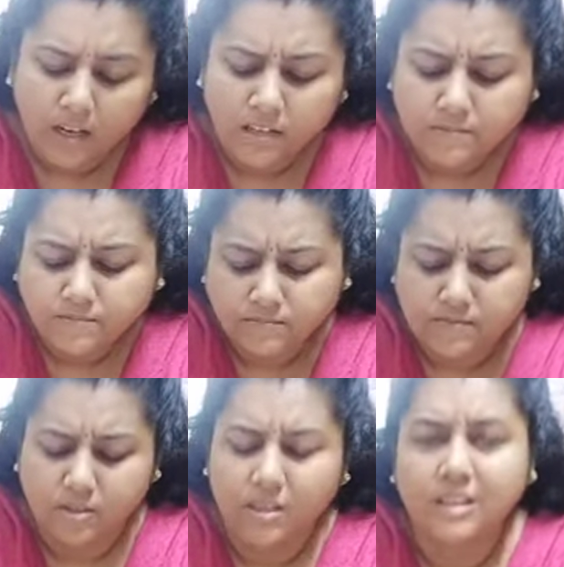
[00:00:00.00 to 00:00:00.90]
আর
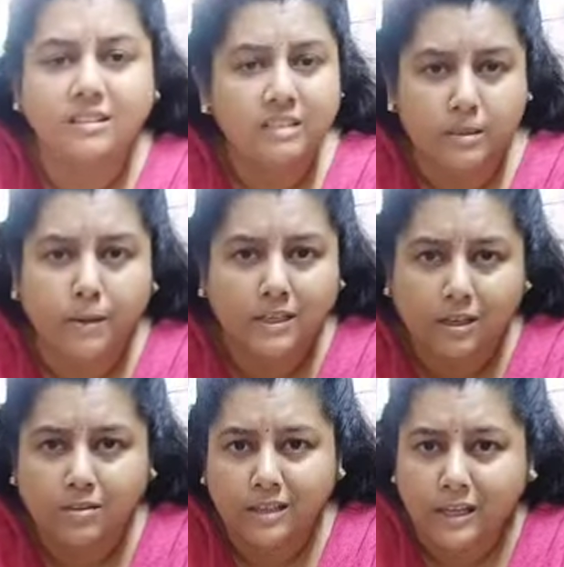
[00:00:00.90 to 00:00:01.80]
অনেকে তিল
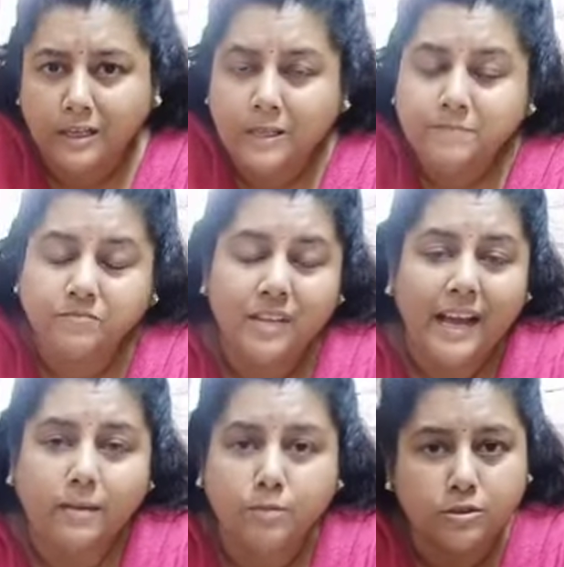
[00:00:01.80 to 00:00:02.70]
বাটাও দেয়
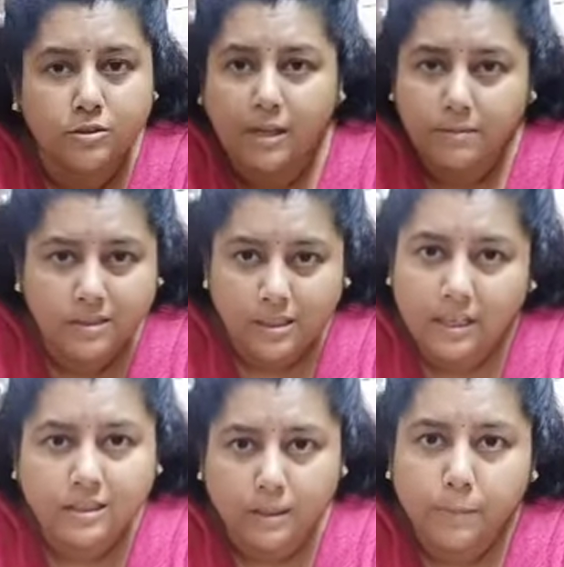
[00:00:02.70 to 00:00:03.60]
এক বছর আমি তিল
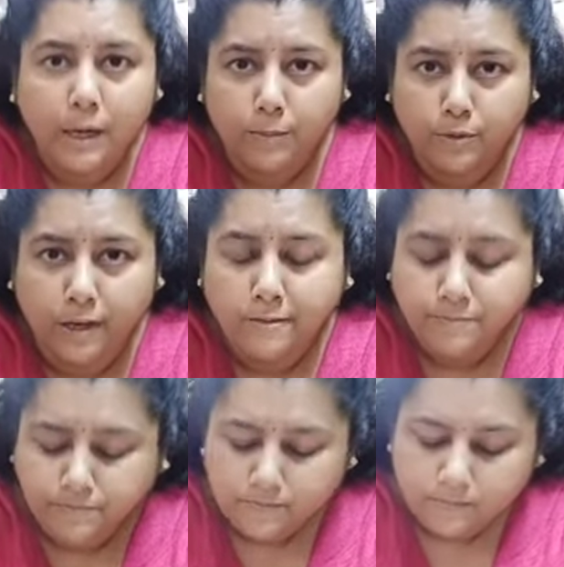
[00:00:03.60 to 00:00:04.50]
খেতে পারবো না
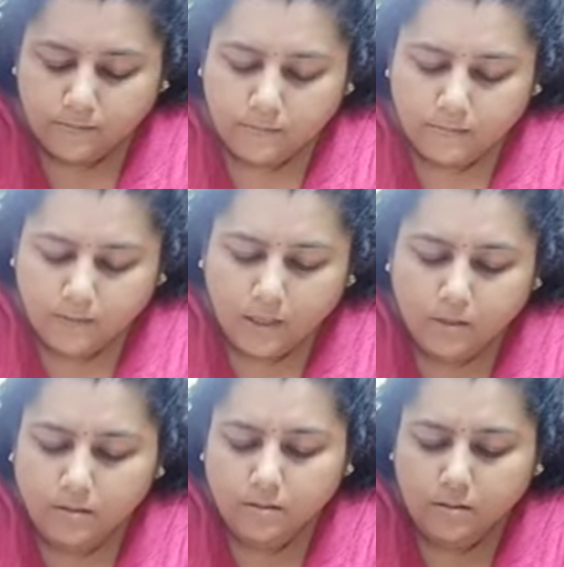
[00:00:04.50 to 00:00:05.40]

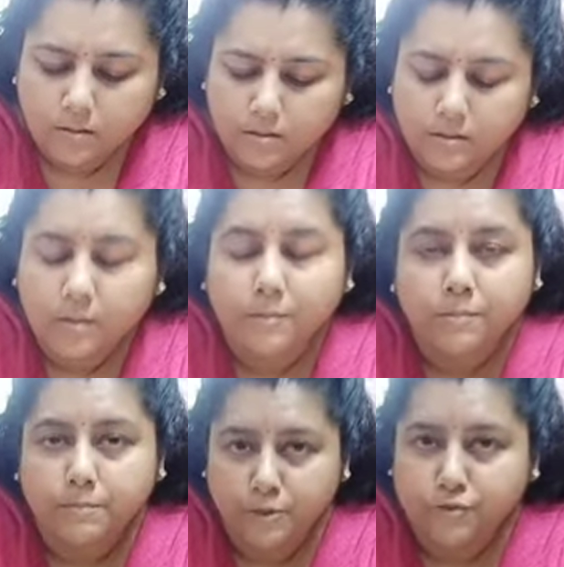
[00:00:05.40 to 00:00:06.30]
কারণ
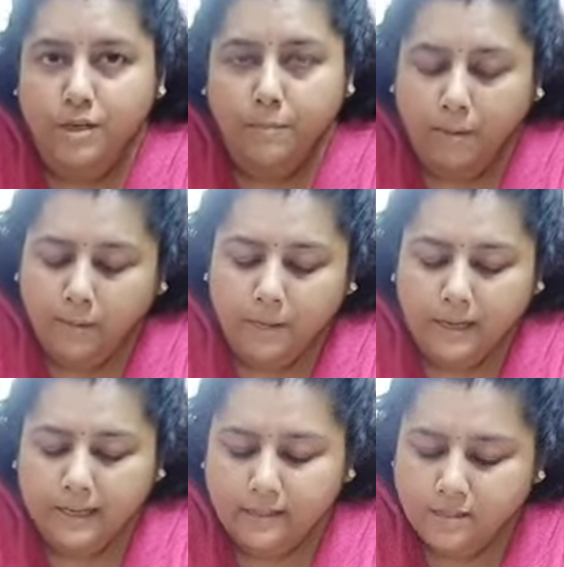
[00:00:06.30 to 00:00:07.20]
মিঠুনের বাবা
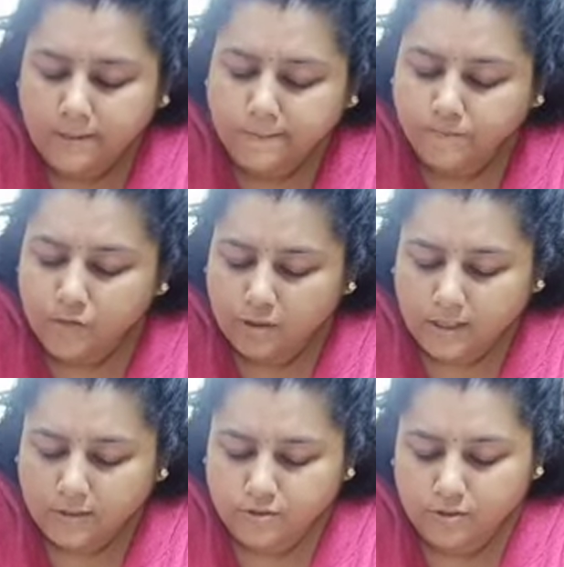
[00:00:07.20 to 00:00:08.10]
মারা গেছেন তো
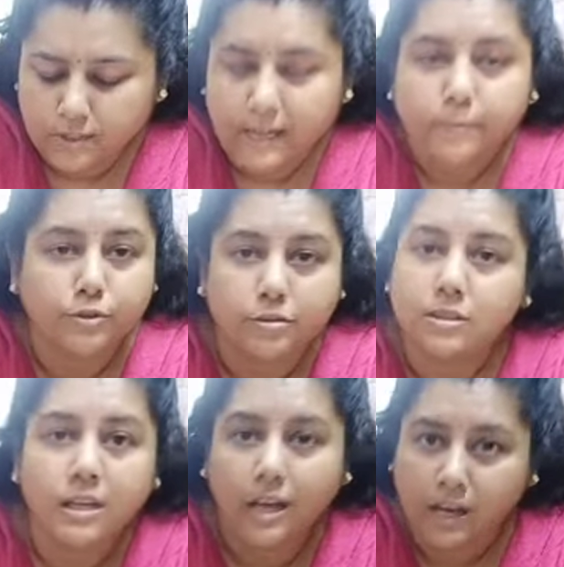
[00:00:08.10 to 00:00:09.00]
তার জন্য এক বছর
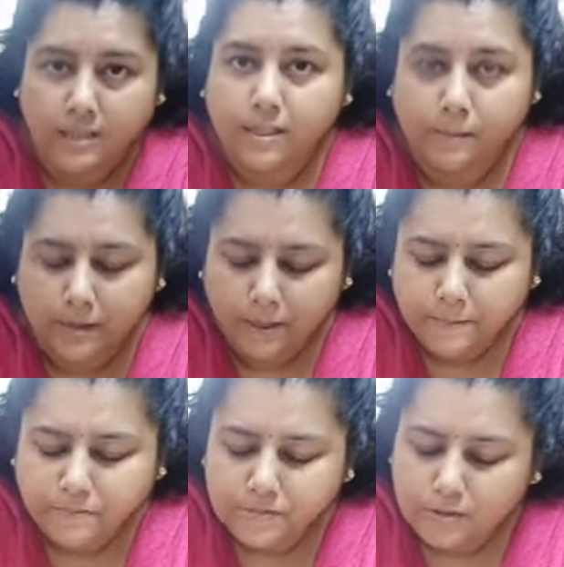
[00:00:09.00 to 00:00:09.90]
তিল খাওয়া যাবে না
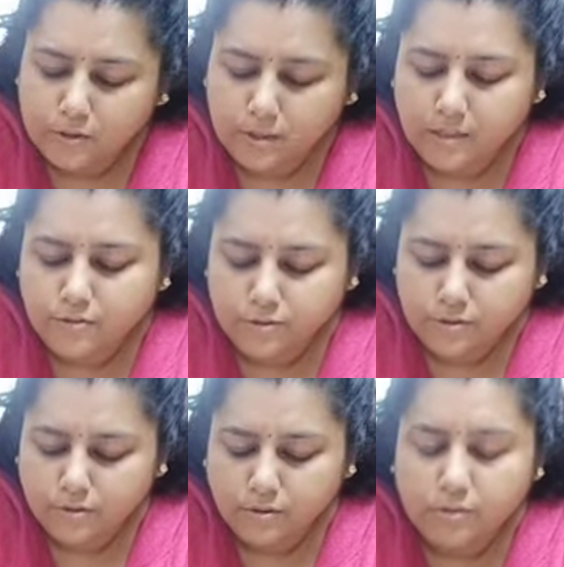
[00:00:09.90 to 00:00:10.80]
তো তার
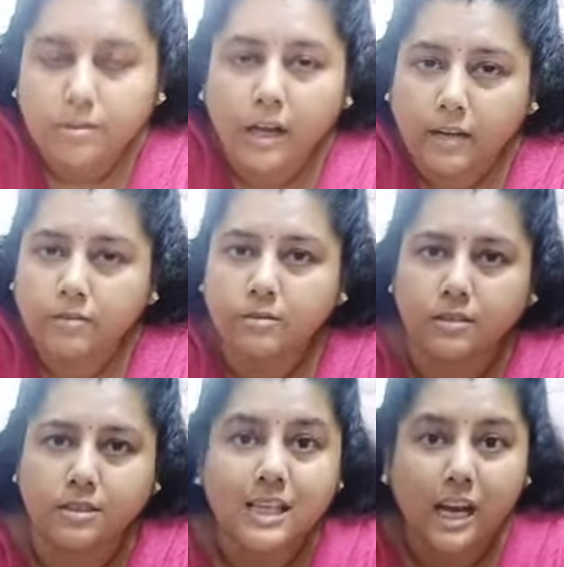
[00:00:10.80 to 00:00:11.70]
জন্য এখন
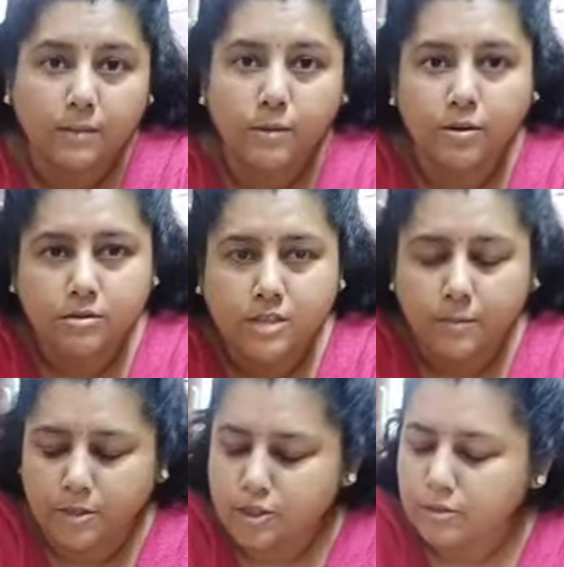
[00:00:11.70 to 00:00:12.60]
চাল
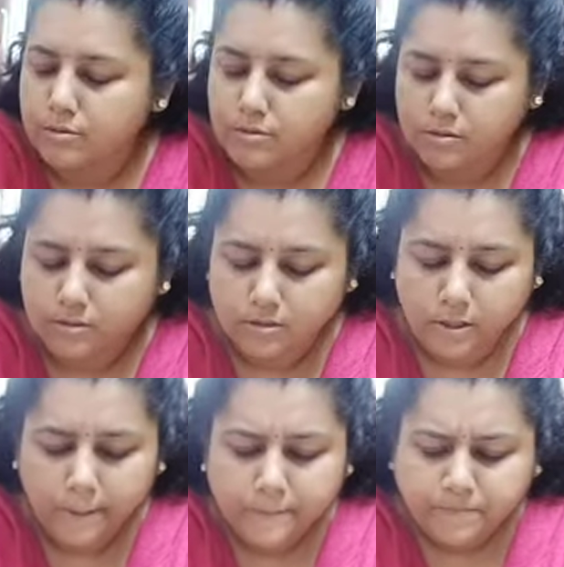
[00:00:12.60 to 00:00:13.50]
মগজটাই বেশি ইউজ করছে